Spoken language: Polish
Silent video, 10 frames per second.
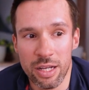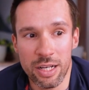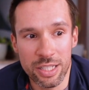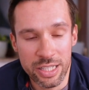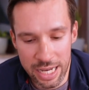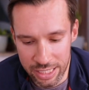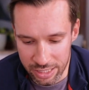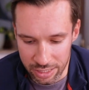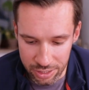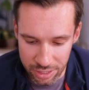
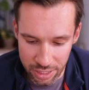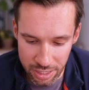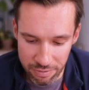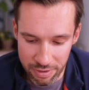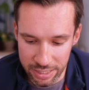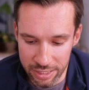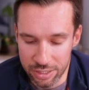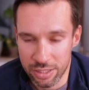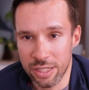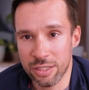lżejsze. Czy
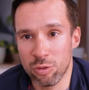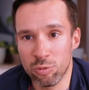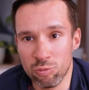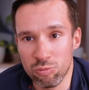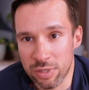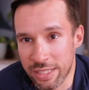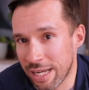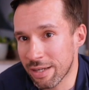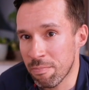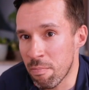faktycznie są
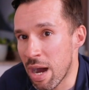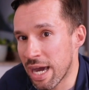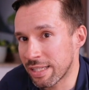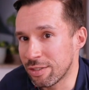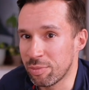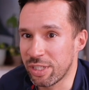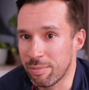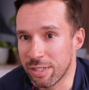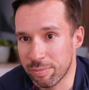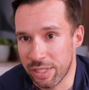tak bardzo mniej
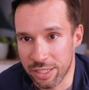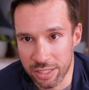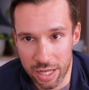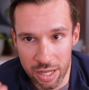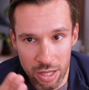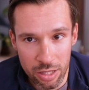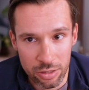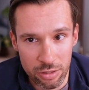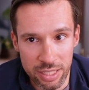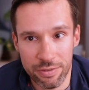bezpieczne?
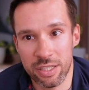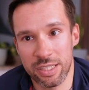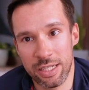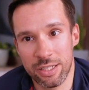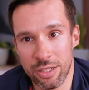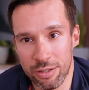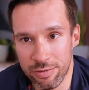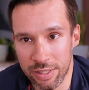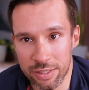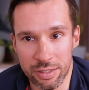to zawsze zależy od
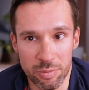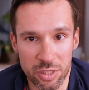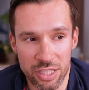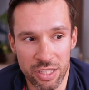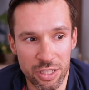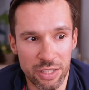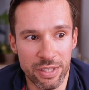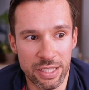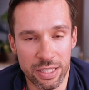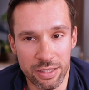Was i myślę, że nikt w
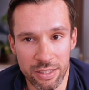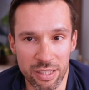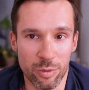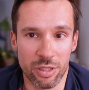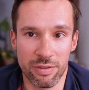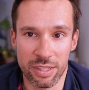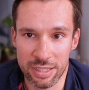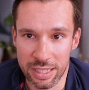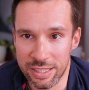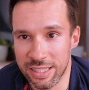recenzji nie może
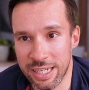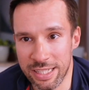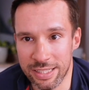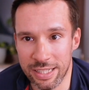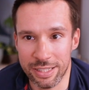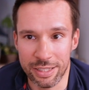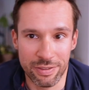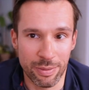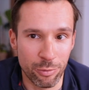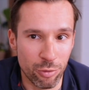Was ani zachęcać,
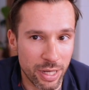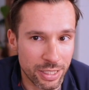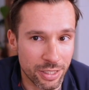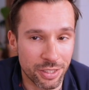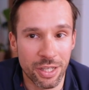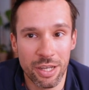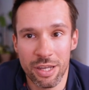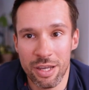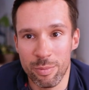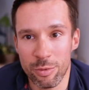ani Wam tłumaczyć.
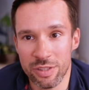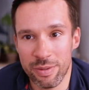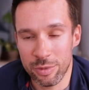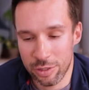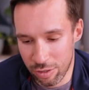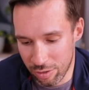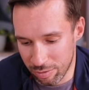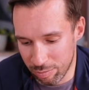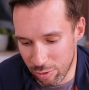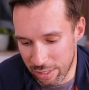Może Wam
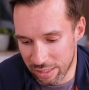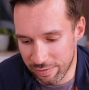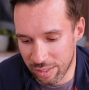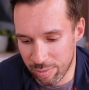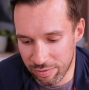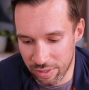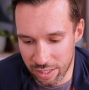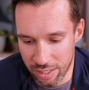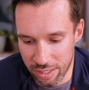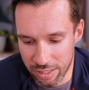tylko pokazywać
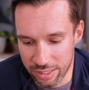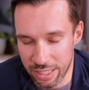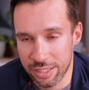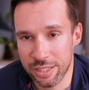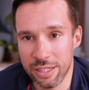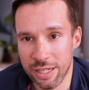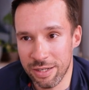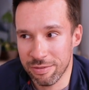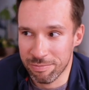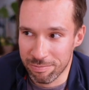pewne rzeczy, a